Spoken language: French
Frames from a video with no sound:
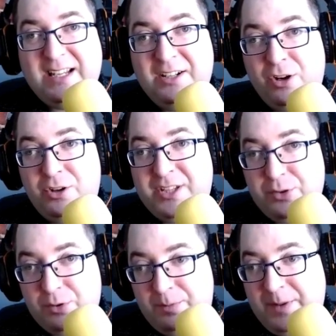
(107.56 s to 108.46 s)
tels que Le temps
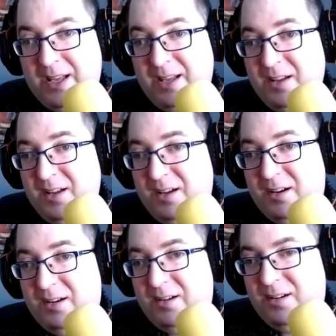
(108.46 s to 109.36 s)
d'une paix,
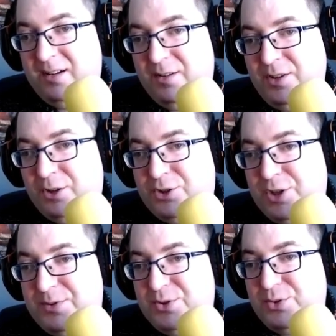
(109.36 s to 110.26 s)
euh, il y a Est-ce